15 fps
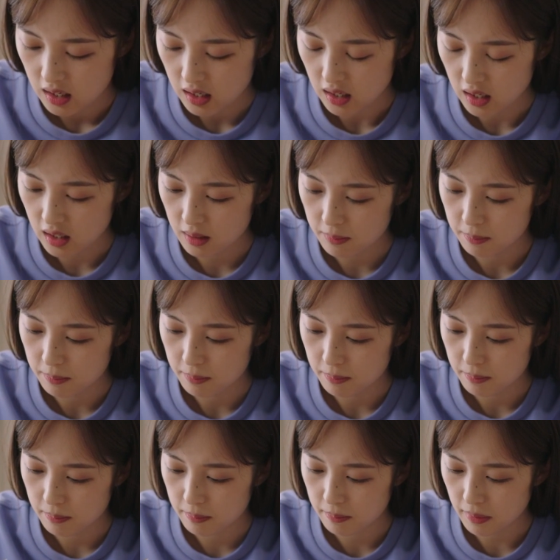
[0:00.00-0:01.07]
아,
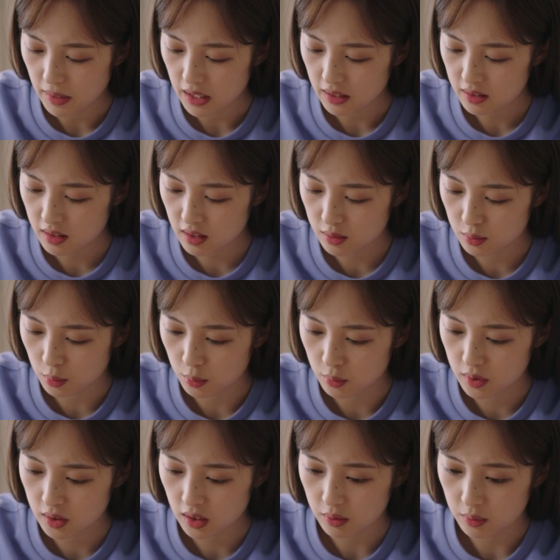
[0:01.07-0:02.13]
빵이야
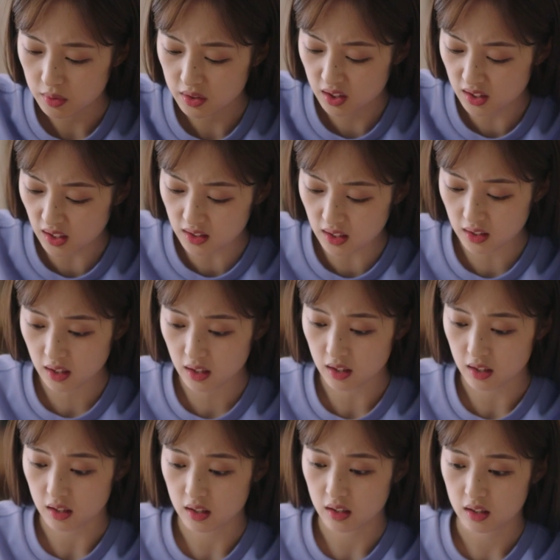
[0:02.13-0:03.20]
돌이야 왜 이렇게
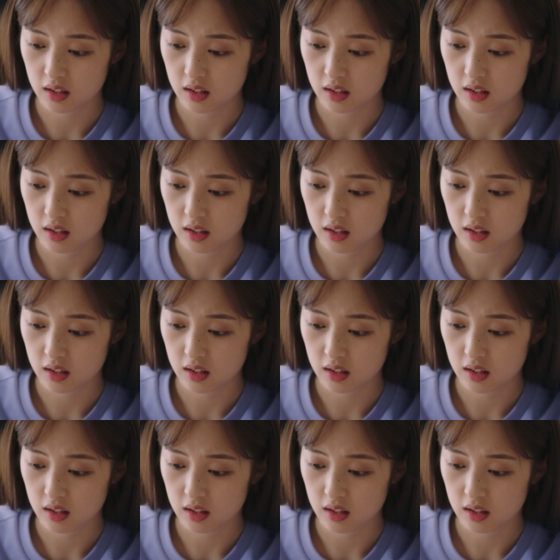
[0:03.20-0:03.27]
딱딱해?